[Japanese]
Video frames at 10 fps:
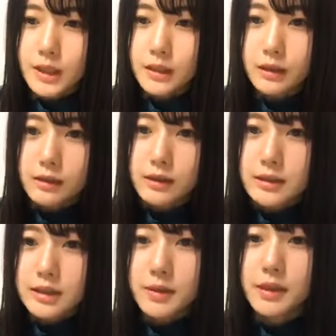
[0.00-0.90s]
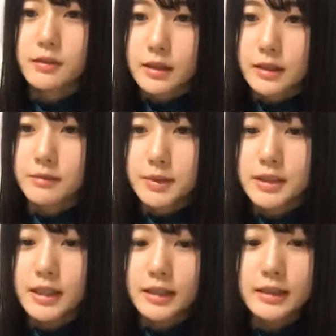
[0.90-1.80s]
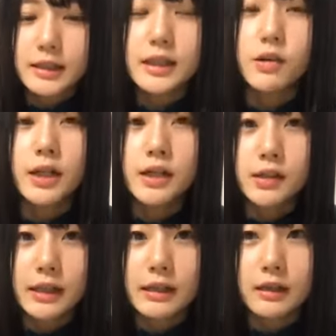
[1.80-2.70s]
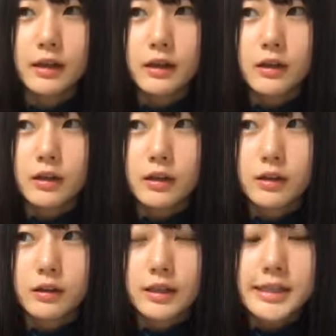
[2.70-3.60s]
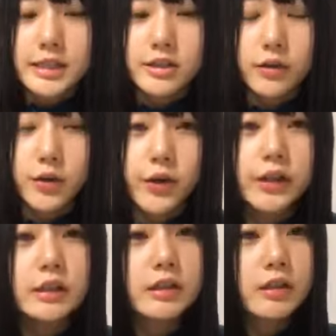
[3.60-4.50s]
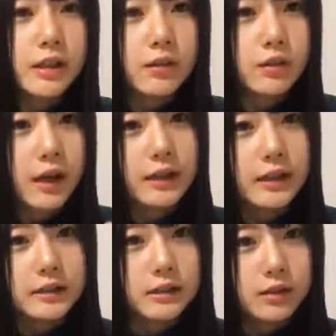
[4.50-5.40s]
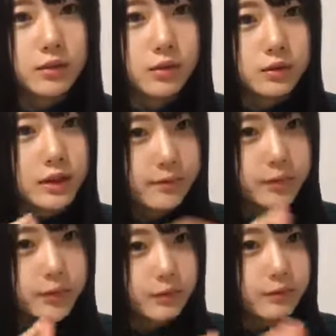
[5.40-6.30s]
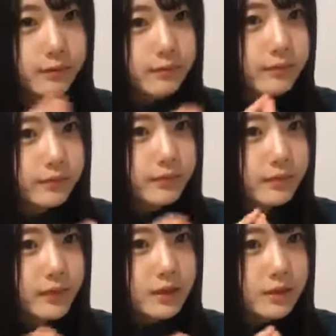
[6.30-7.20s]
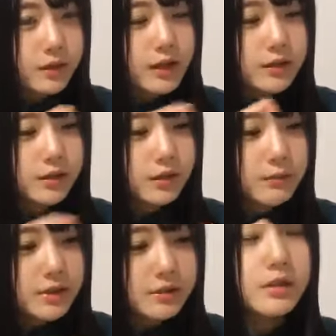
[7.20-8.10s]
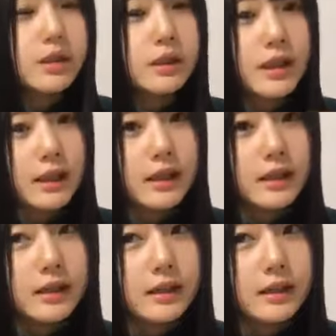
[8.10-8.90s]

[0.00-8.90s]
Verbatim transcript: なんか調べてくれてまず電源切った方がいいってなんかティッシュでこより作ってこの穴を全部取れるとか水抜いて